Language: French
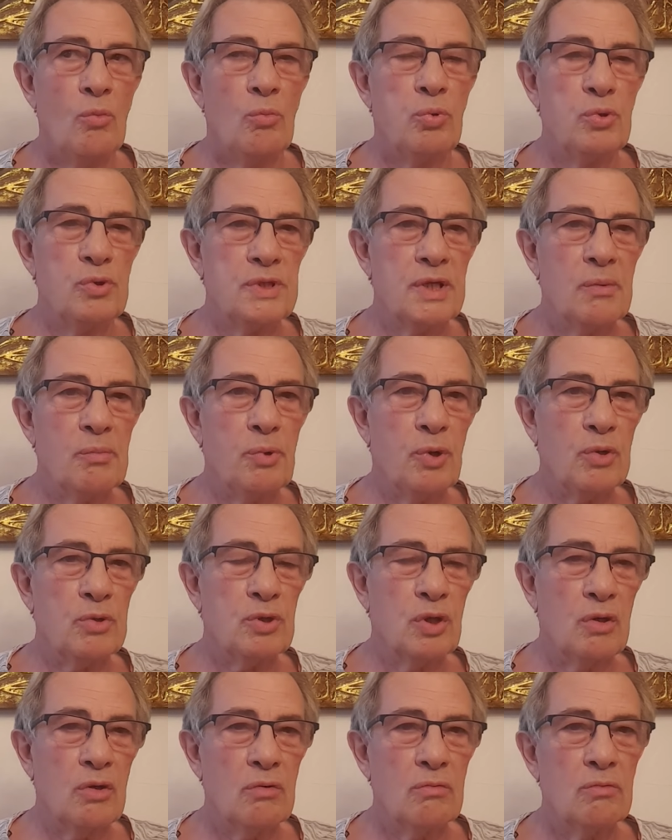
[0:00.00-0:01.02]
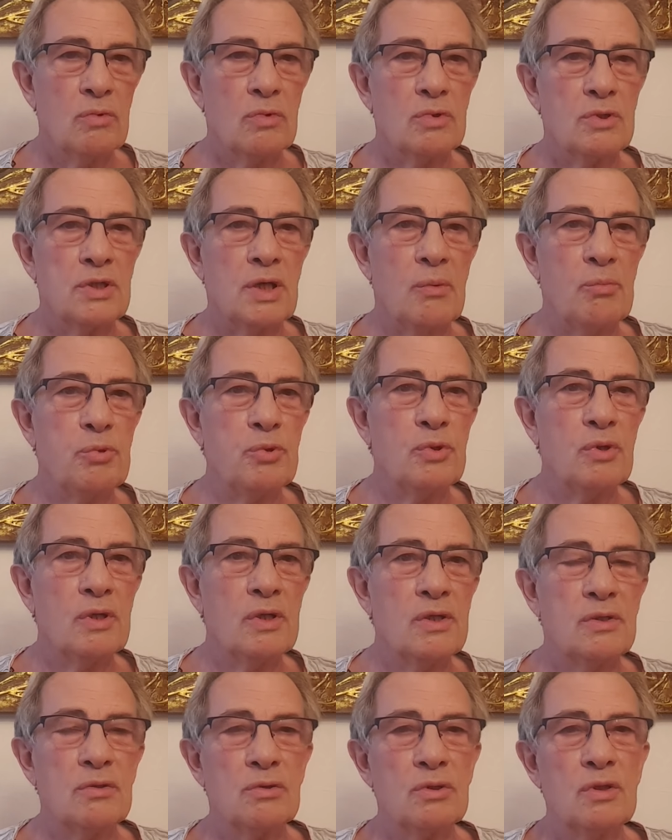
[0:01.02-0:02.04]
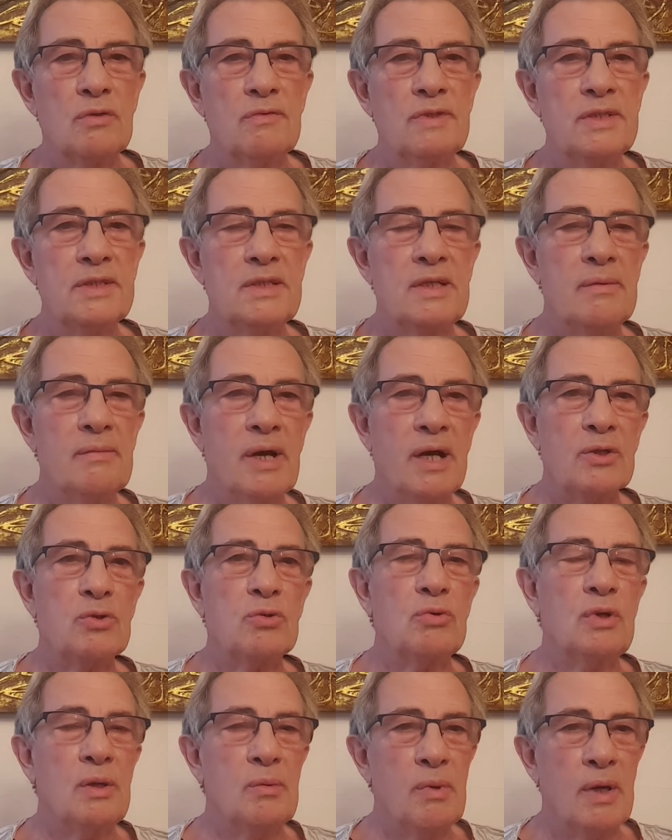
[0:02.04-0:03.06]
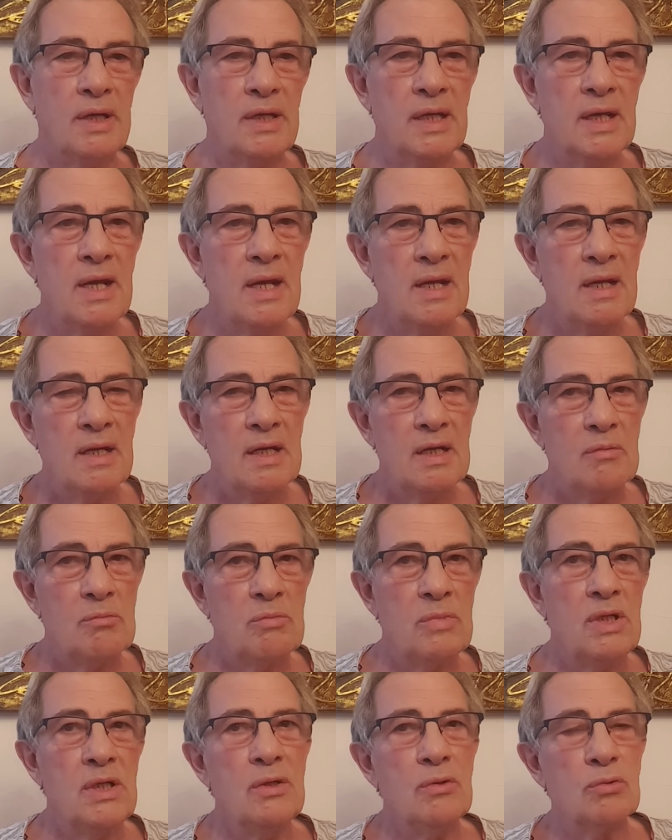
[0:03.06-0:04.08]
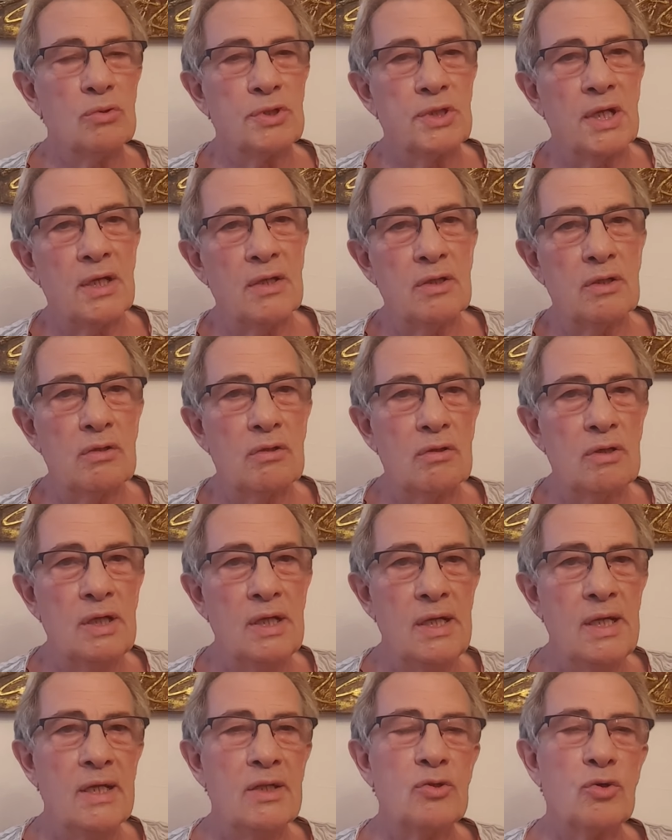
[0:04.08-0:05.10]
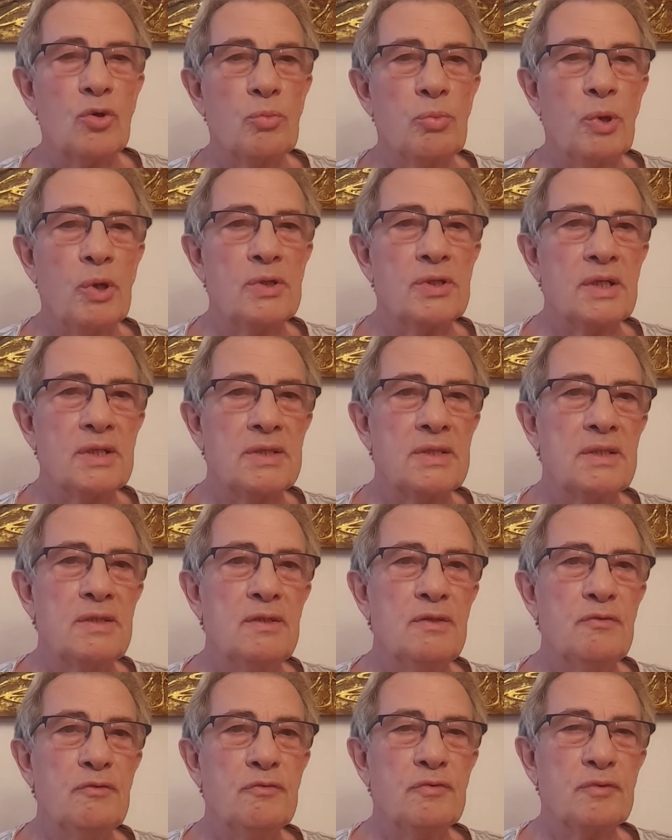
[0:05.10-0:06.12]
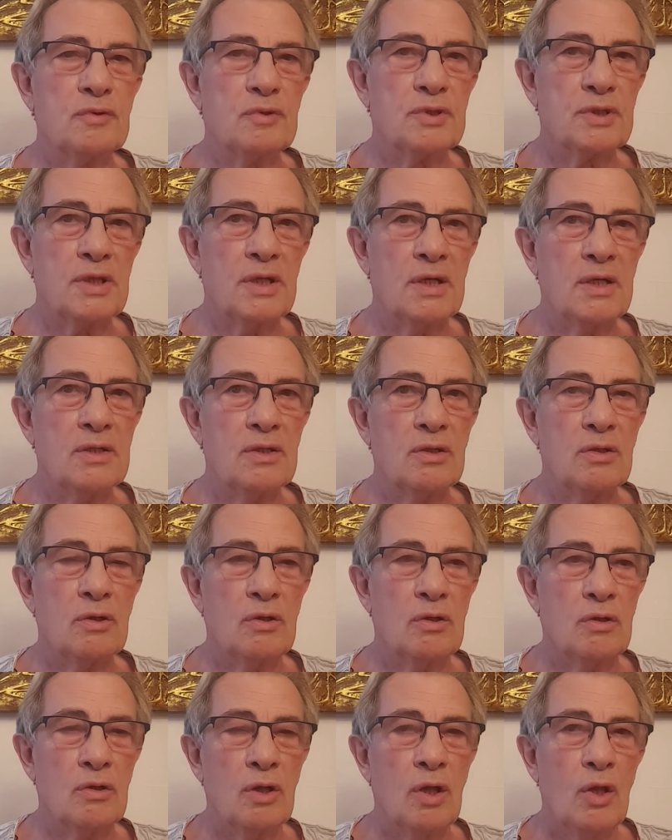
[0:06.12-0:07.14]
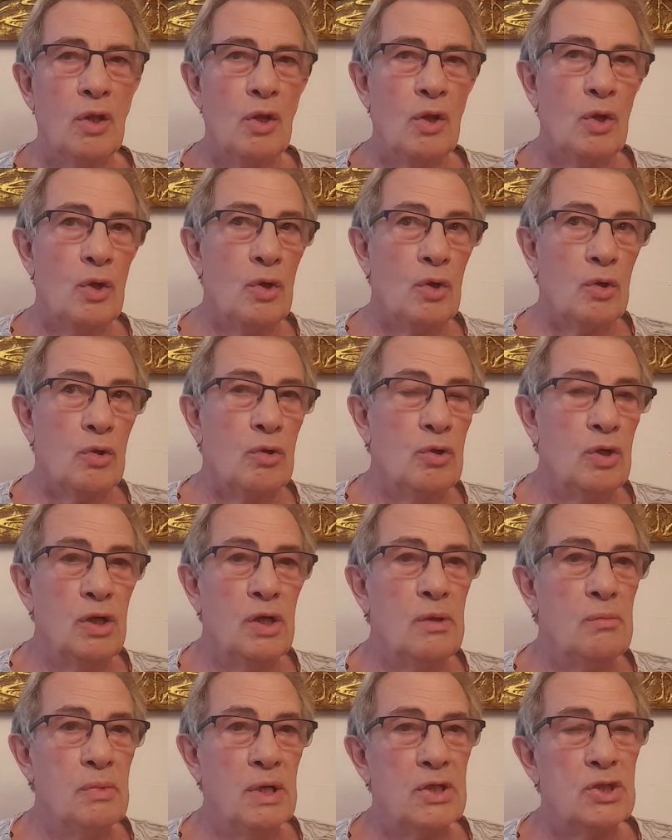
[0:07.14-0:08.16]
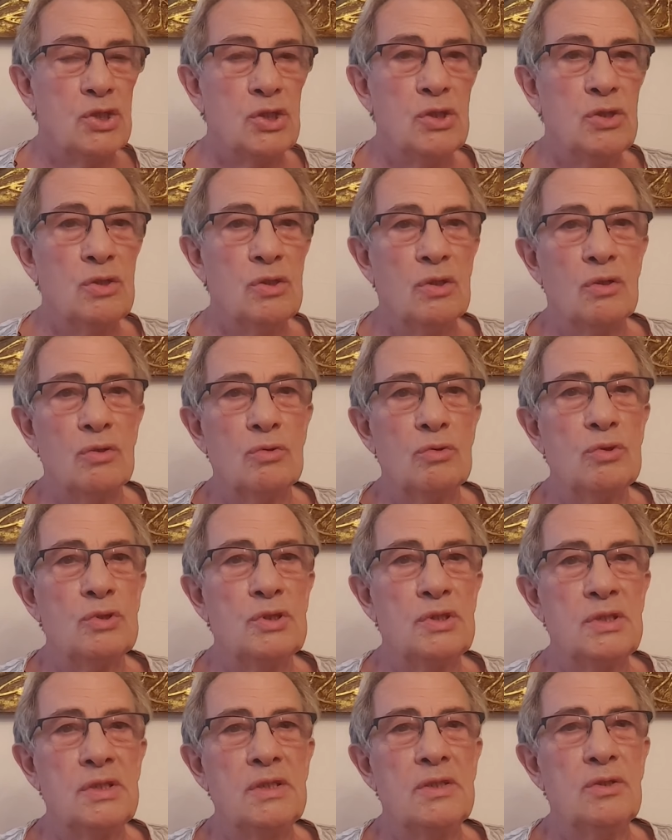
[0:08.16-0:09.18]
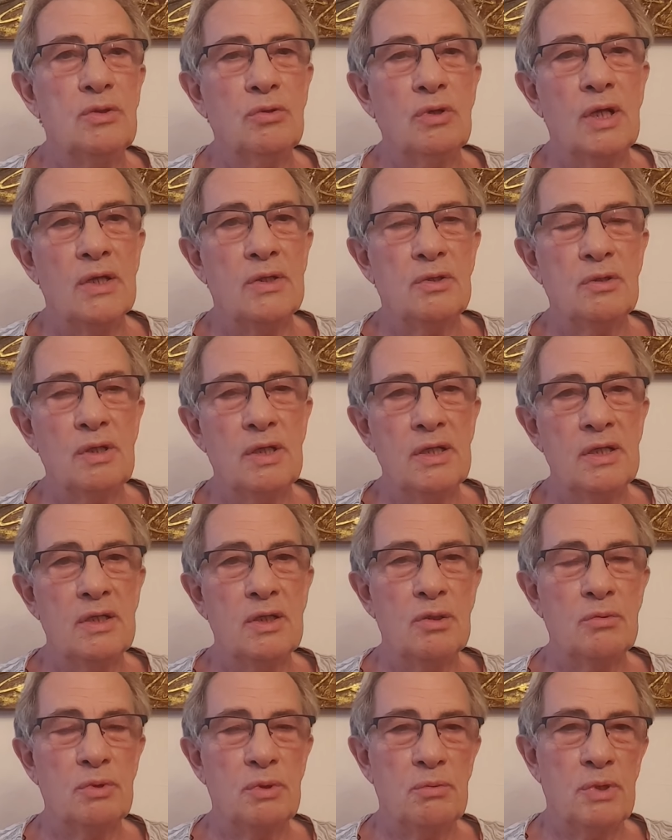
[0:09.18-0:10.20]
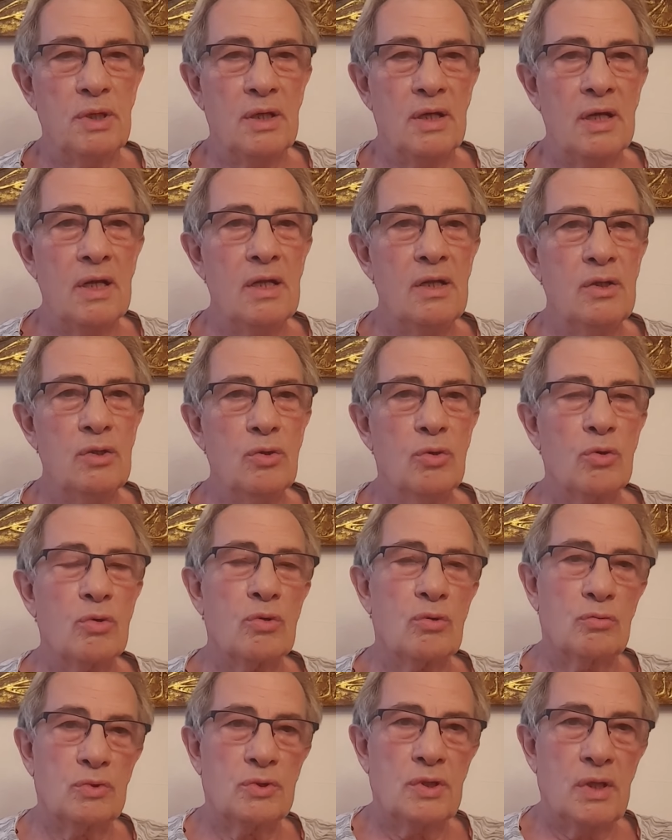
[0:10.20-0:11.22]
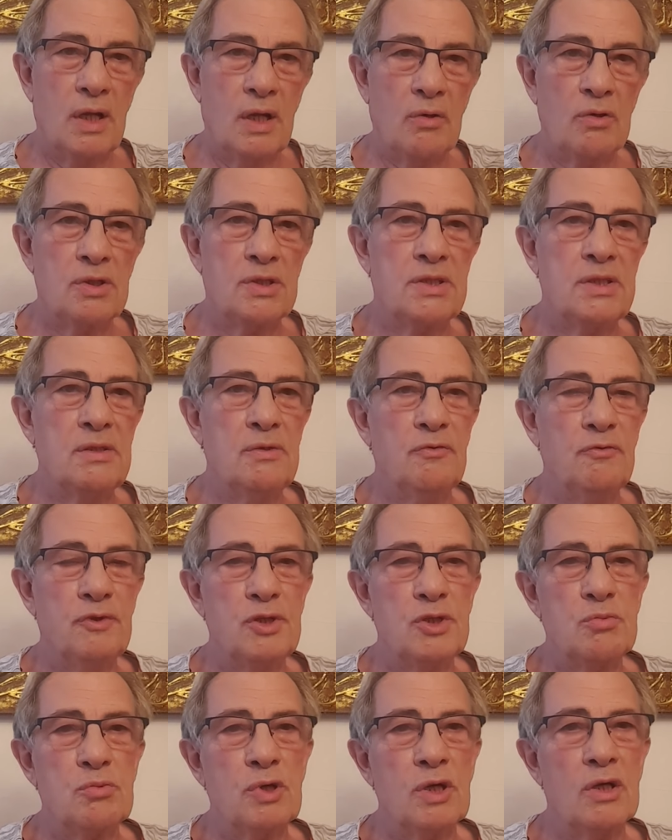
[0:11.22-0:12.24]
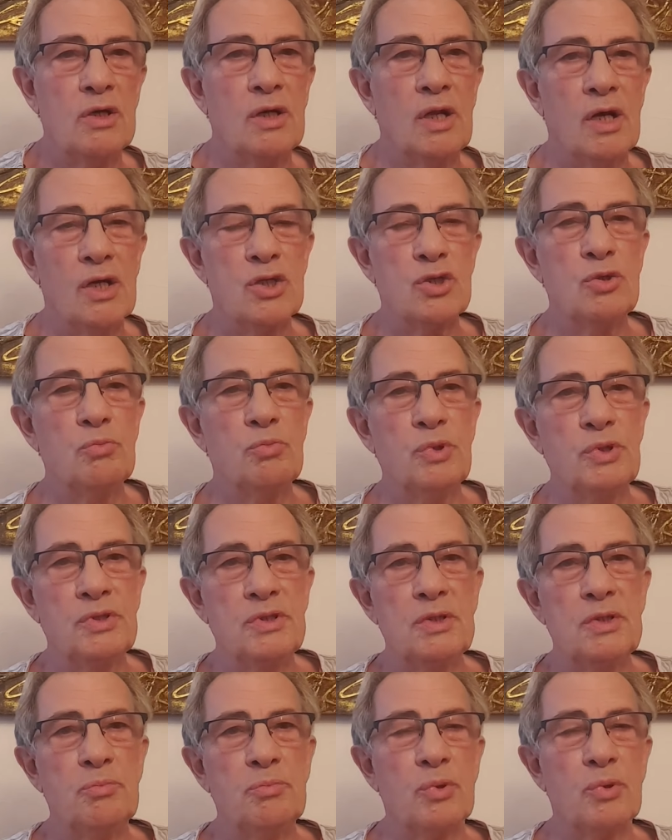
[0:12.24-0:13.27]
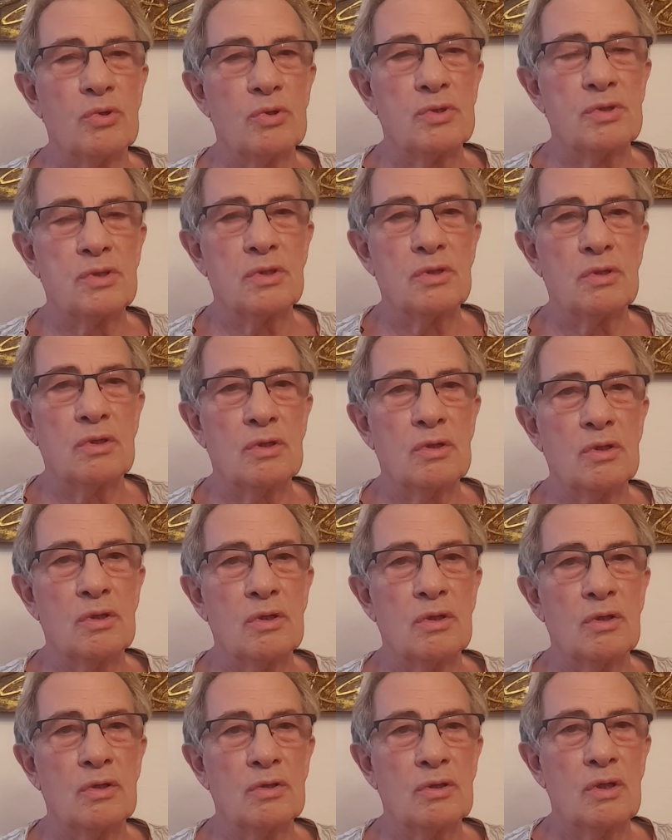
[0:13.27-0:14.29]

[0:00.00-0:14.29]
plus important, on sera plus dans les tournevis, les marteaux, les maillets, mais on sera dans l'électroportatif, on sera dans les machines outils de l'atelier de BBL. Donc là aussi, fiche bricolage, une petite pause euh,